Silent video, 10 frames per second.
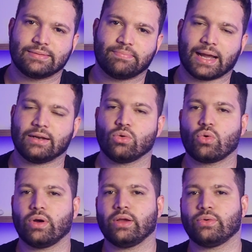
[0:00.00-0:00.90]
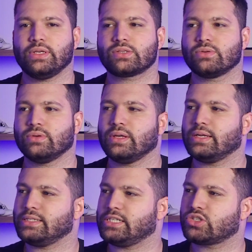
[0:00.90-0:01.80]
para não correr o risco
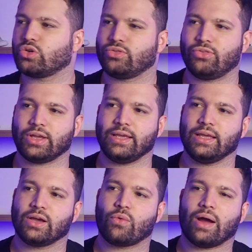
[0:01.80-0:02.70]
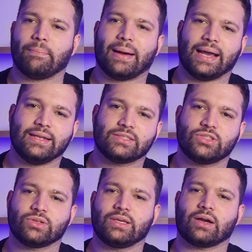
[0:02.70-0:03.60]
de sofrer com a
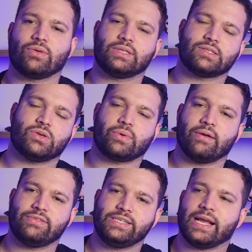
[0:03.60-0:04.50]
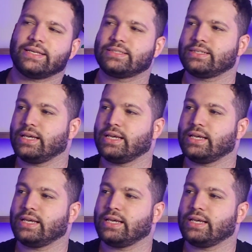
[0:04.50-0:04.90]
Binance o que aconteceu com a FTX.